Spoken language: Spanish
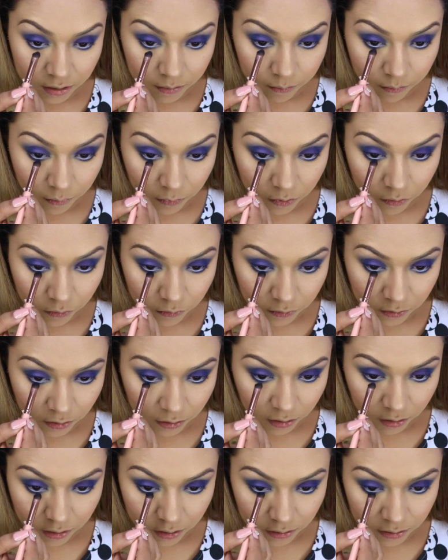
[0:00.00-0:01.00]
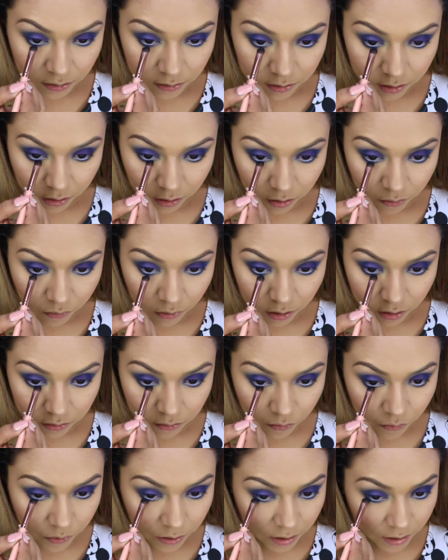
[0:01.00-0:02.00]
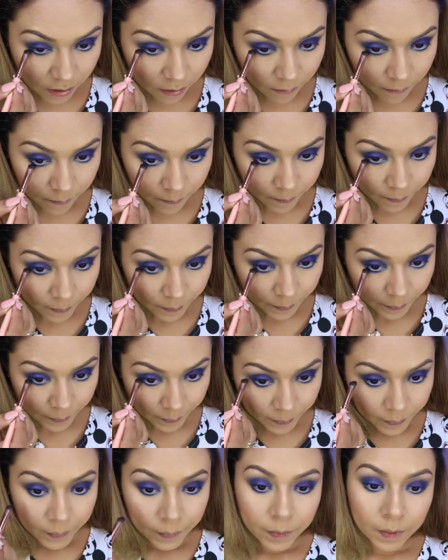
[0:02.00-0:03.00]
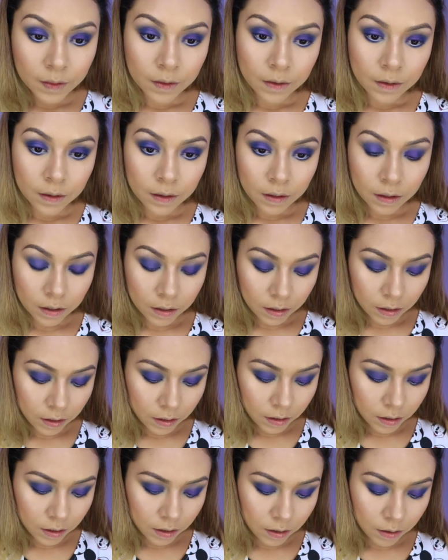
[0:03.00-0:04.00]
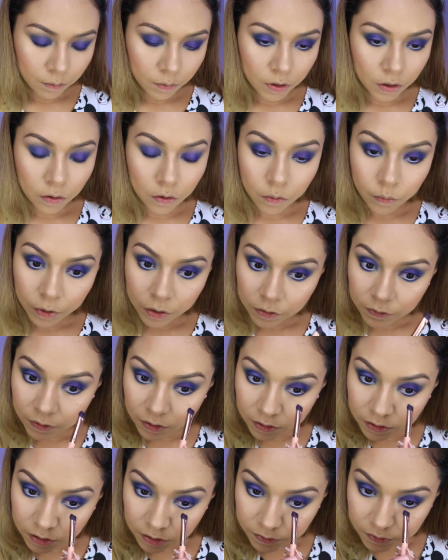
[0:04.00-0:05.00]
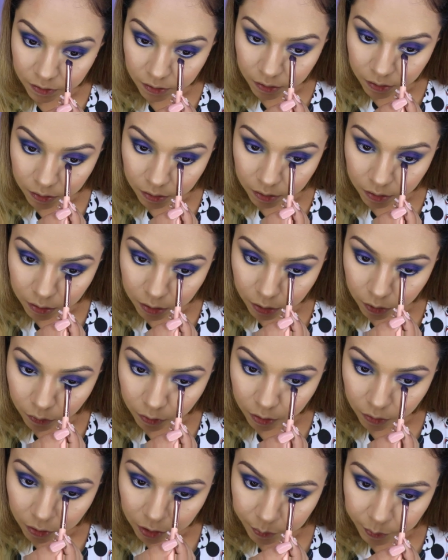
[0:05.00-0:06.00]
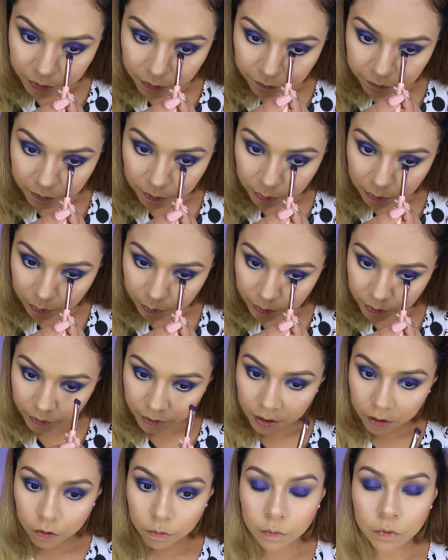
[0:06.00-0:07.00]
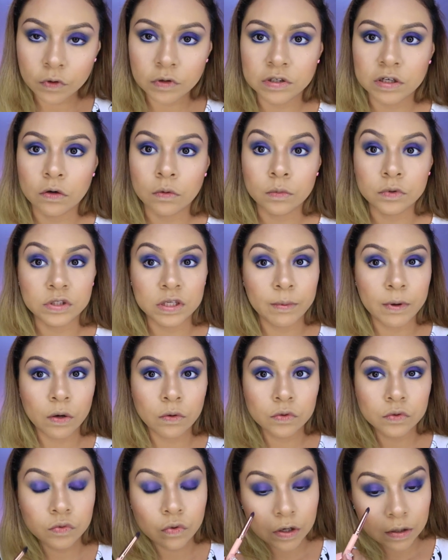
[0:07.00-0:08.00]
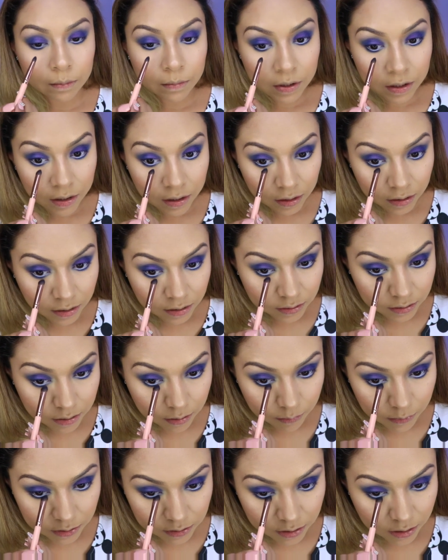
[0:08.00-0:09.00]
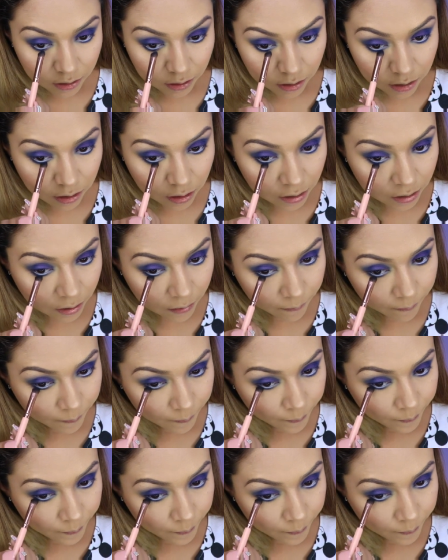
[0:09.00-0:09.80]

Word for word: ya mis dos hijitas ya se han ido a la escuela. Y bueno, lo bueno es que Tisha ha llorado al principio, pero ya como, como se va con su hermana ya está más tranquila.